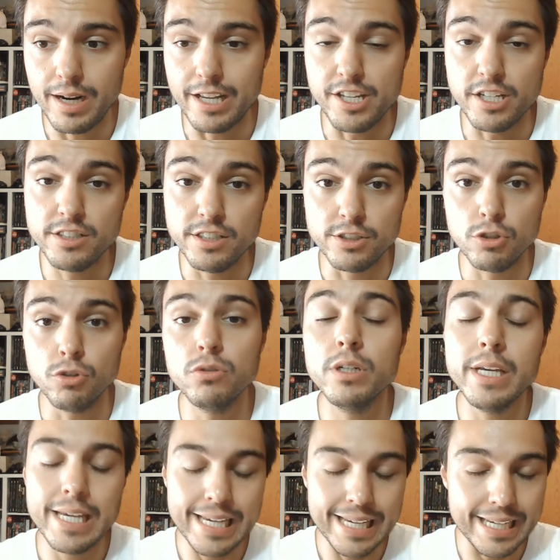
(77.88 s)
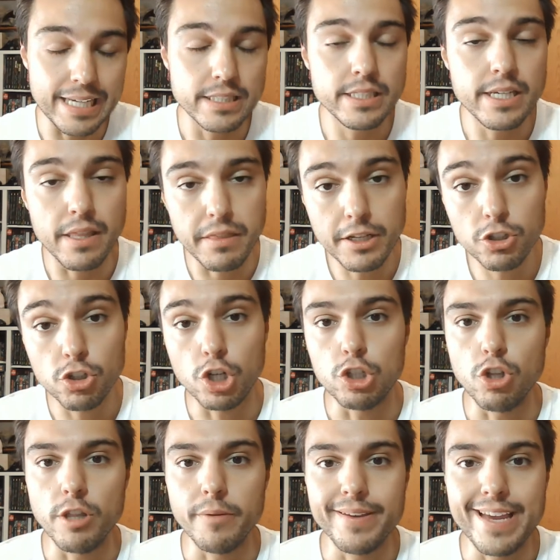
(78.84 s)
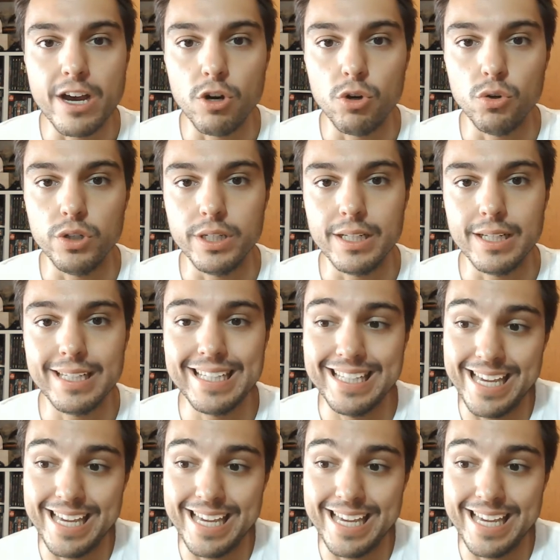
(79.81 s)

la Justice Con, que sí es cierto que todavía hoy